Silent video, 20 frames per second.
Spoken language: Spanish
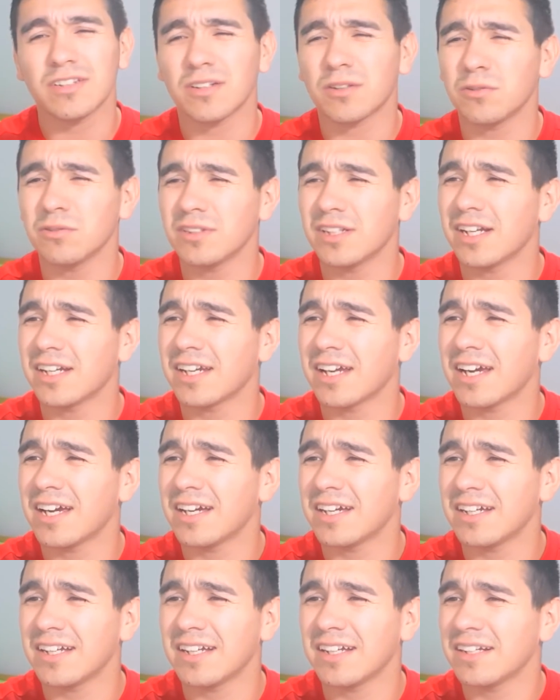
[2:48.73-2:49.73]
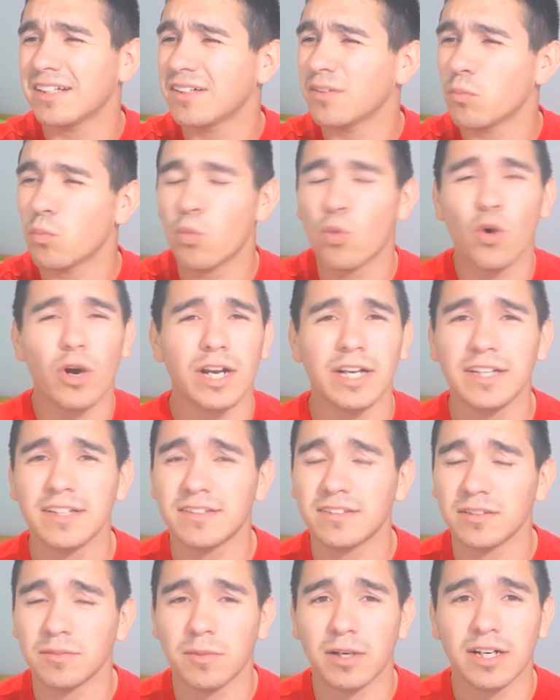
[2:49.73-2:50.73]
secundaria
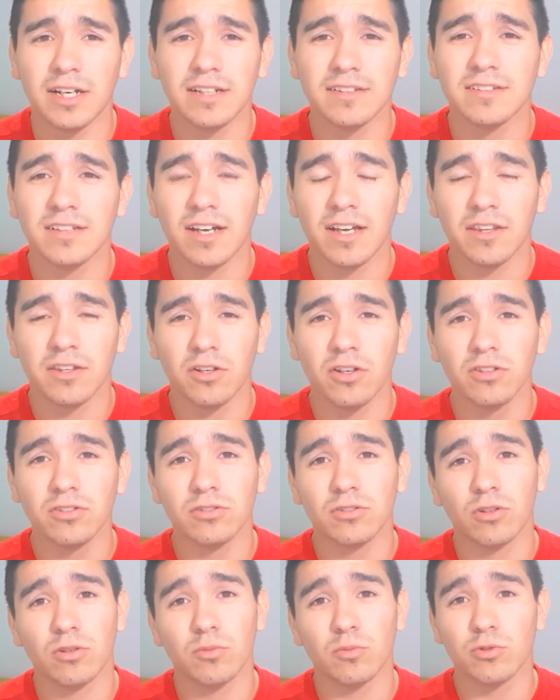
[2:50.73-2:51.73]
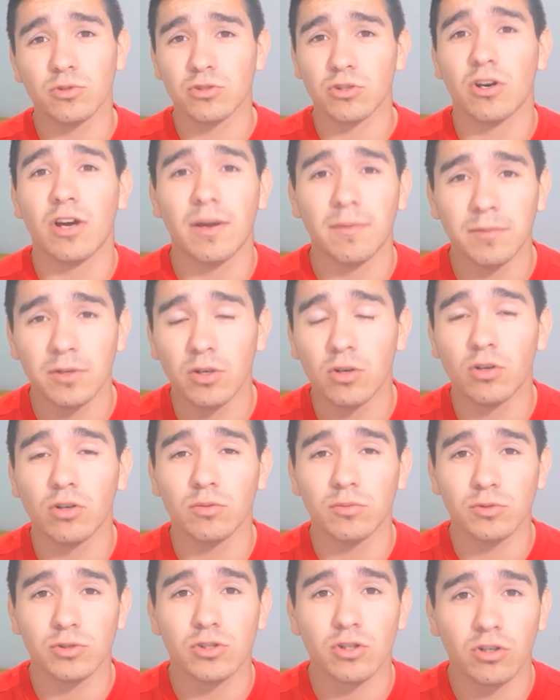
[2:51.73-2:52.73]
buenísima, gracias a Dios, con muchos amigos,
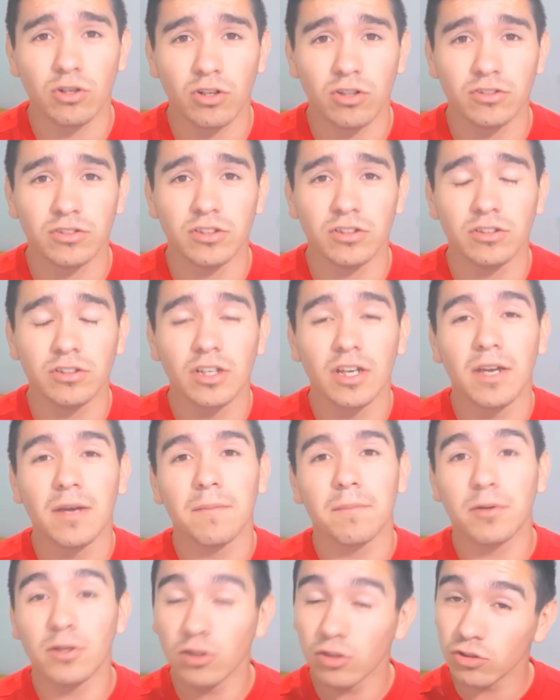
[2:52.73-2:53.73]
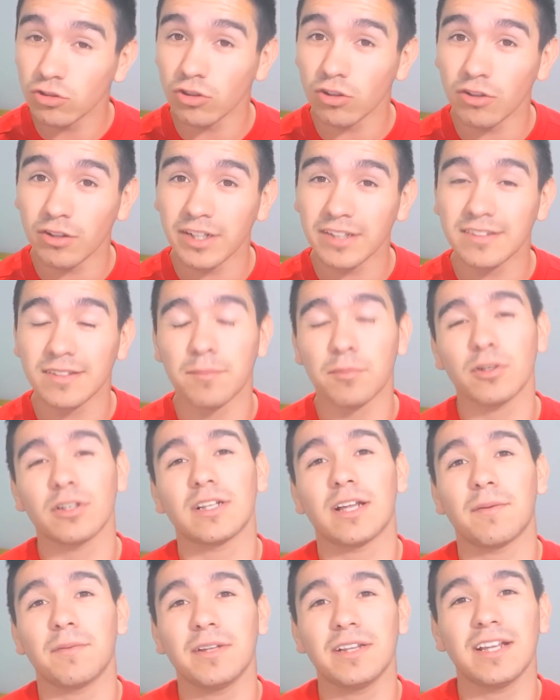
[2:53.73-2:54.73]
con muchos conocidos. Pero no solo esa, porque
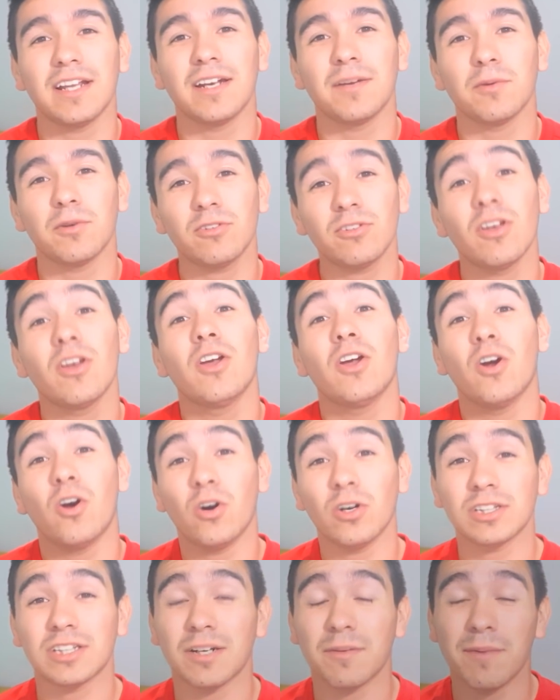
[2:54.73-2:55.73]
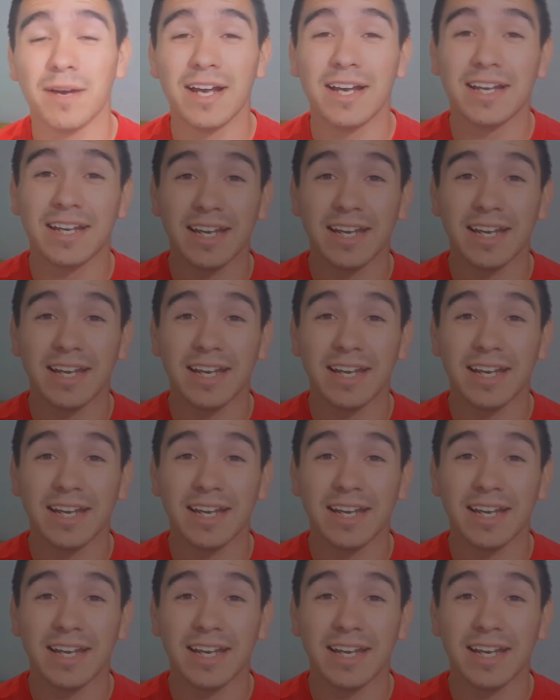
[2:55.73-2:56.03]
también tenemos otra más